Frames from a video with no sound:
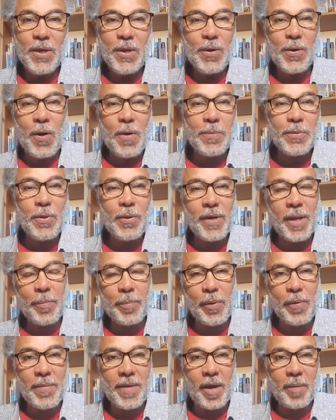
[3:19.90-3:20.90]
Comme dans la
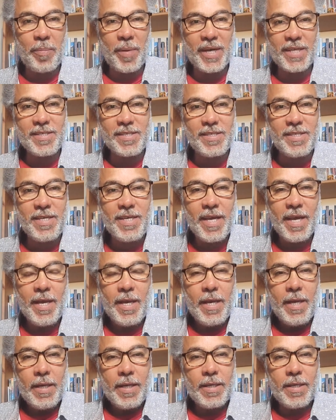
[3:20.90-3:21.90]
première partie,
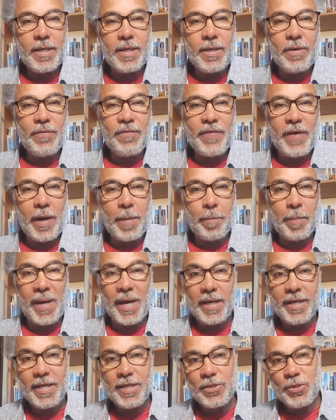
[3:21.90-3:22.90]
il va
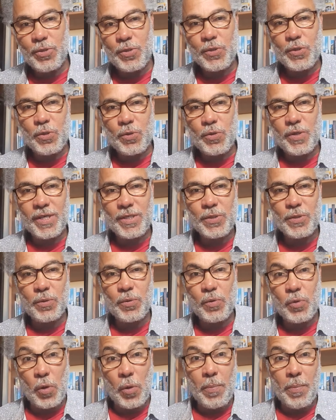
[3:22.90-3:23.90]
parler d'une situation
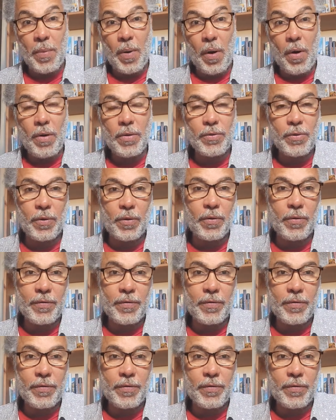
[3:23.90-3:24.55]
de mort, de